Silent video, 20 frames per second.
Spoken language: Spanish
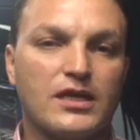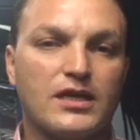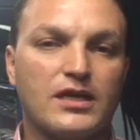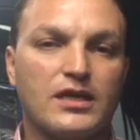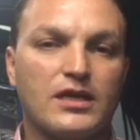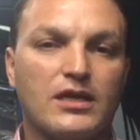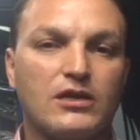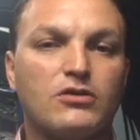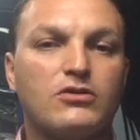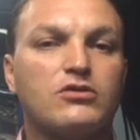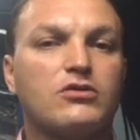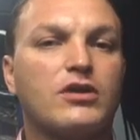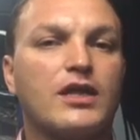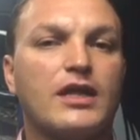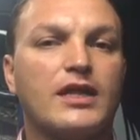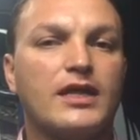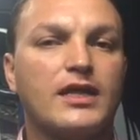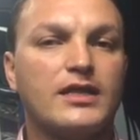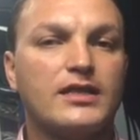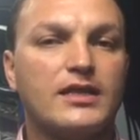a la doctora
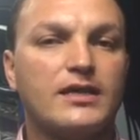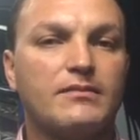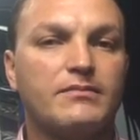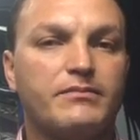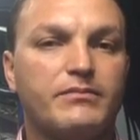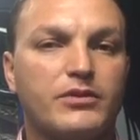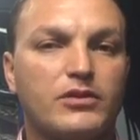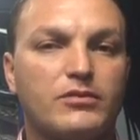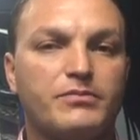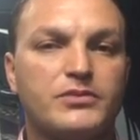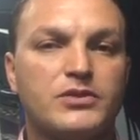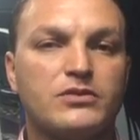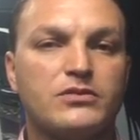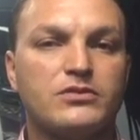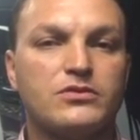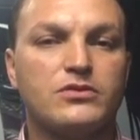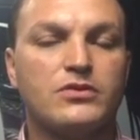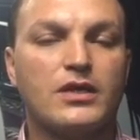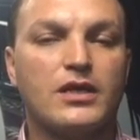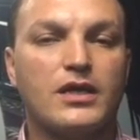Leida por Opción
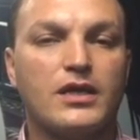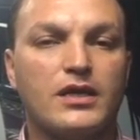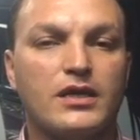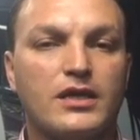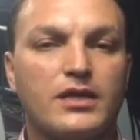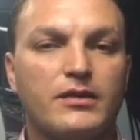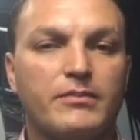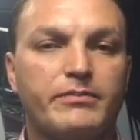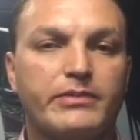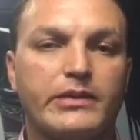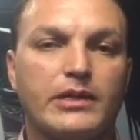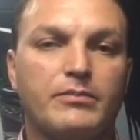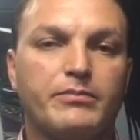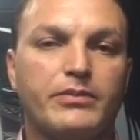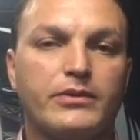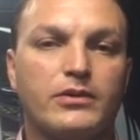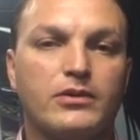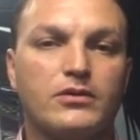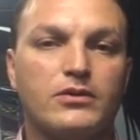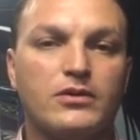Ciudadana y por el
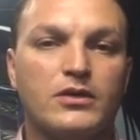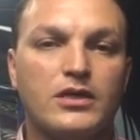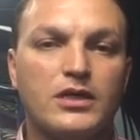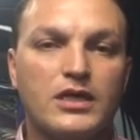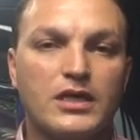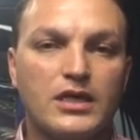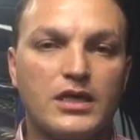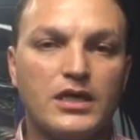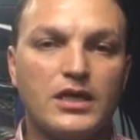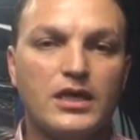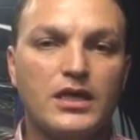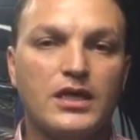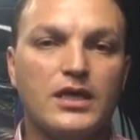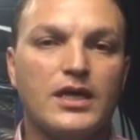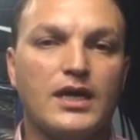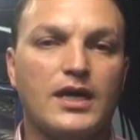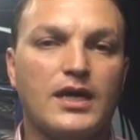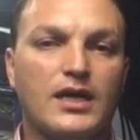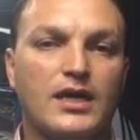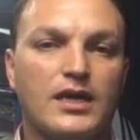Polo y
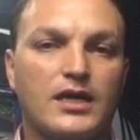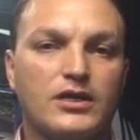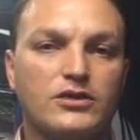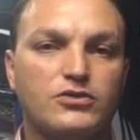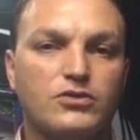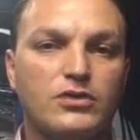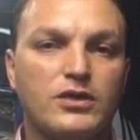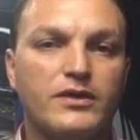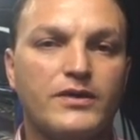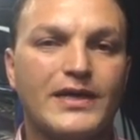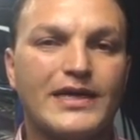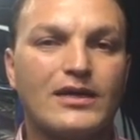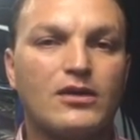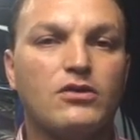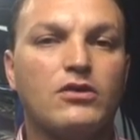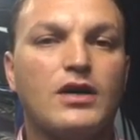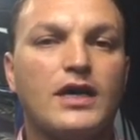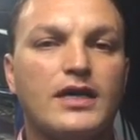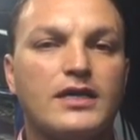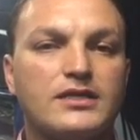a Julie
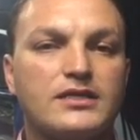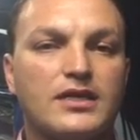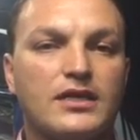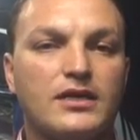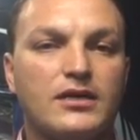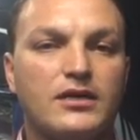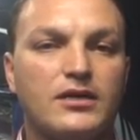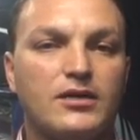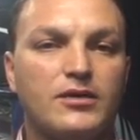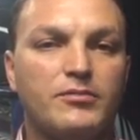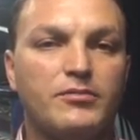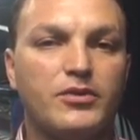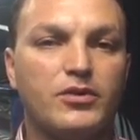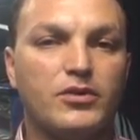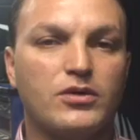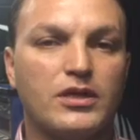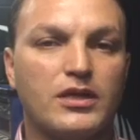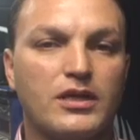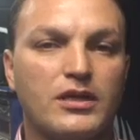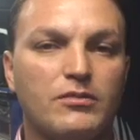Berloaiza
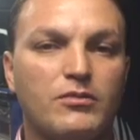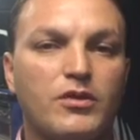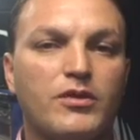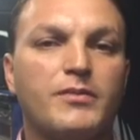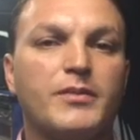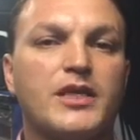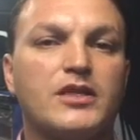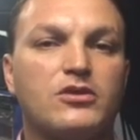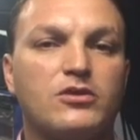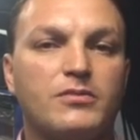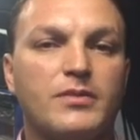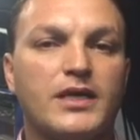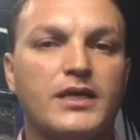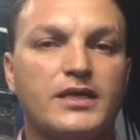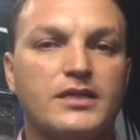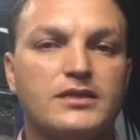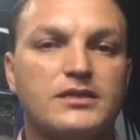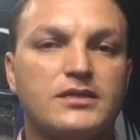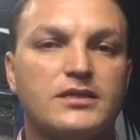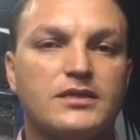por el Movimiento
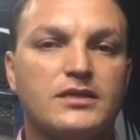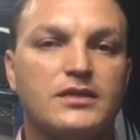Maíz.